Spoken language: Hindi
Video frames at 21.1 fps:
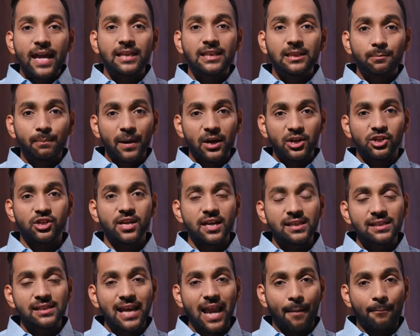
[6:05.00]
एक
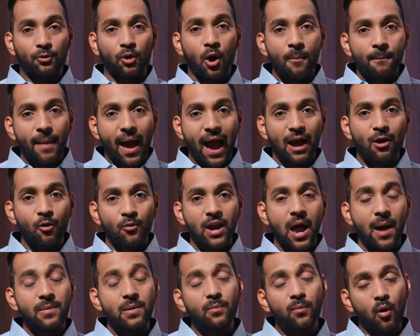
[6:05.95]
स्पेशियस लैपटॉप बैग
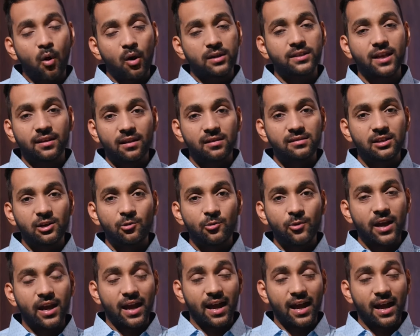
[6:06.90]
होना भी बहुत ज़्यादा ज़रूरी